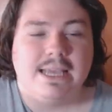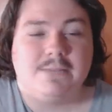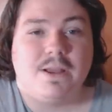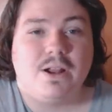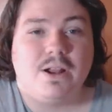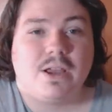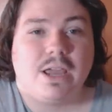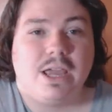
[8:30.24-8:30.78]

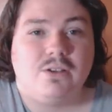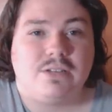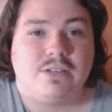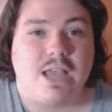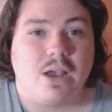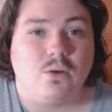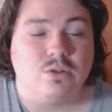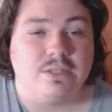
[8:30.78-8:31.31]
Espero que os
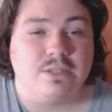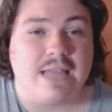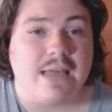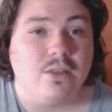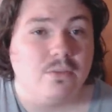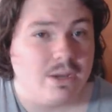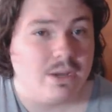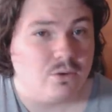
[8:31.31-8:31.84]
haya
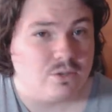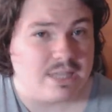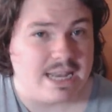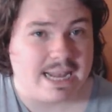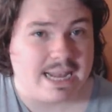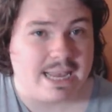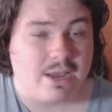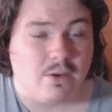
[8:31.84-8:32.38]
gustado, me
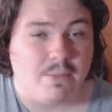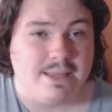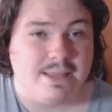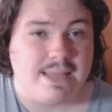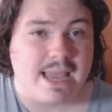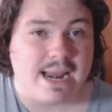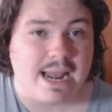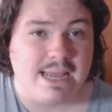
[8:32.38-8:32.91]
gustaría que
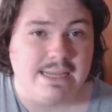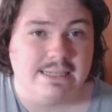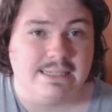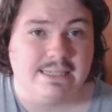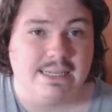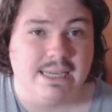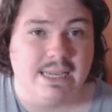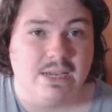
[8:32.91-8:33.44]
comentarais
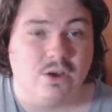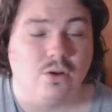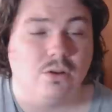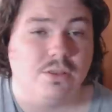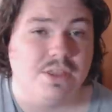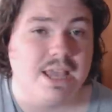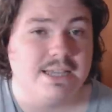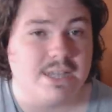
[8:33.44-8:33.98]
si
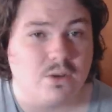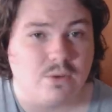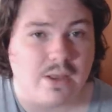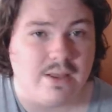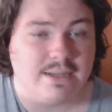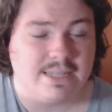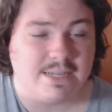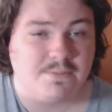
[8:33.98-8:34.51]
conocíais alguna
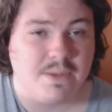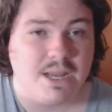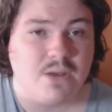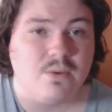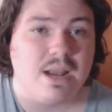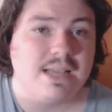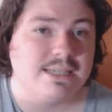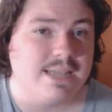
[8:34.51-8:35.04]
de estas
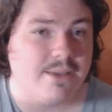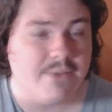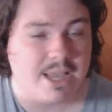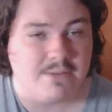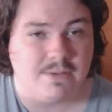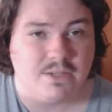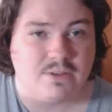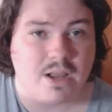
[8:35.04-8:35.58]
películas, si
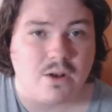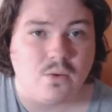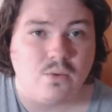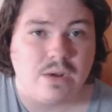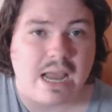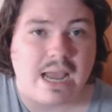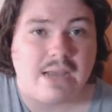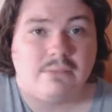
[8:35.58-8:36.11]
habéis visto
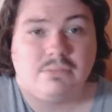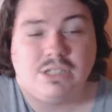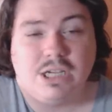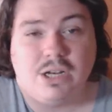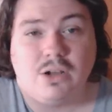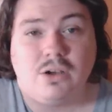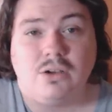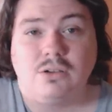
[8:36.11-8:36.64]
alguna, si
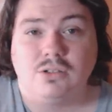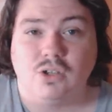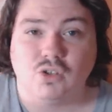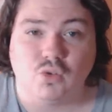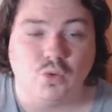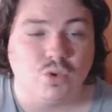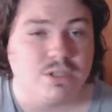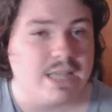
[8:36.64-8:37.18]
no, si
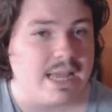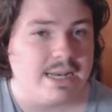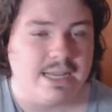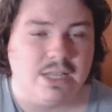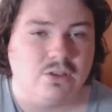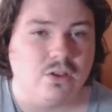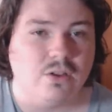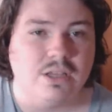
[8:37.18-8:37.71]
os gustan
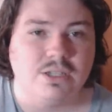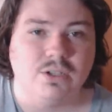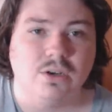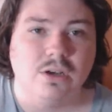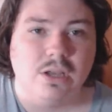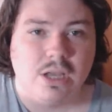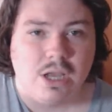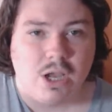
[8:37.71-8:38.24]
y todo
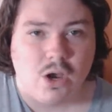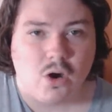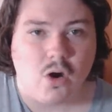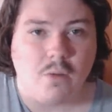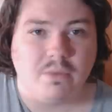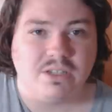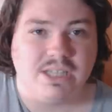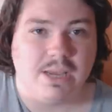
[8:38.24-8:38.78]
eso,
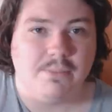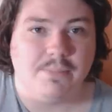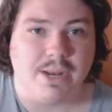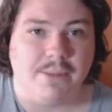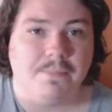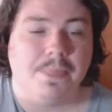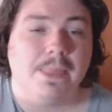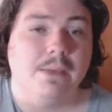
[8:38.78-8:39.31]
como siempre.